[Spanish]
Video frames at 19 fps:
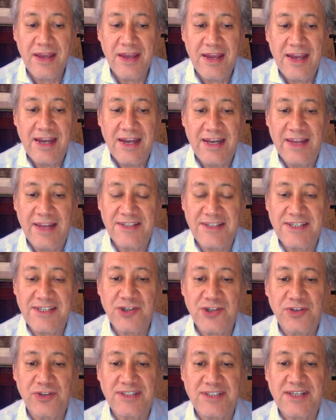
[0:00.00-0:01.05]
La
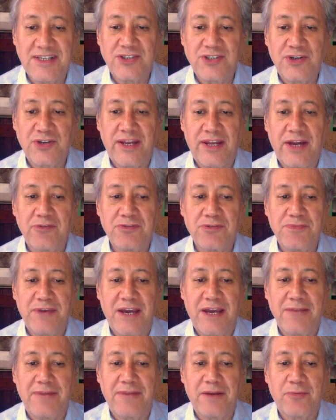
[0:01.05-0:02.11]
decisión de sancionar a Luis Miguel
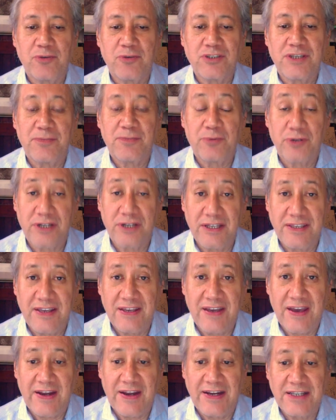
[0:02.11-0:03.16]
Barbosa por
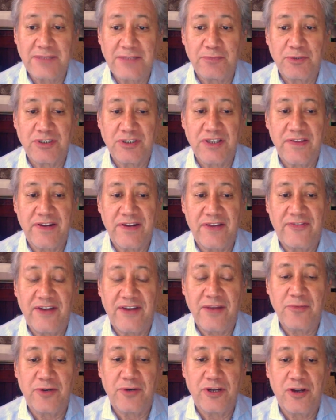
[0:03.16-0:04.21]
criticar a la esposa de Rafael
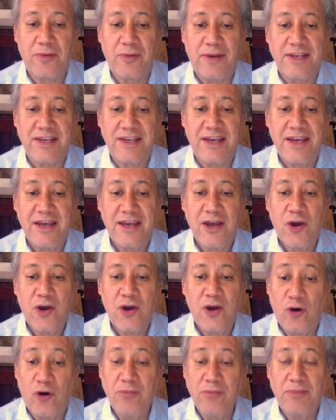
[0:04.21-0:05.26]
Moreno Valle,
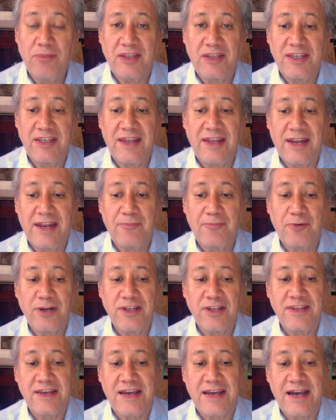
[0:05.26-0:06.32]
hoy metida en la
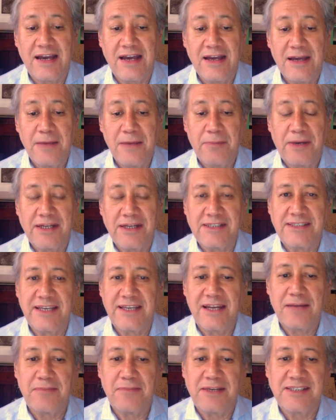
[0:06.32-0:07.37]
política,
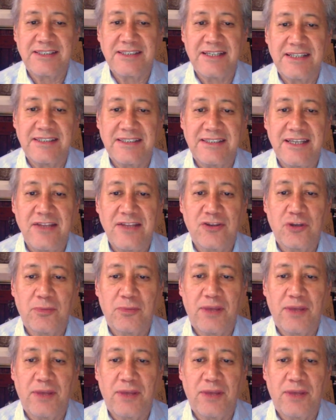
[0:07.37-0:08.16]
pareciera más el síntoma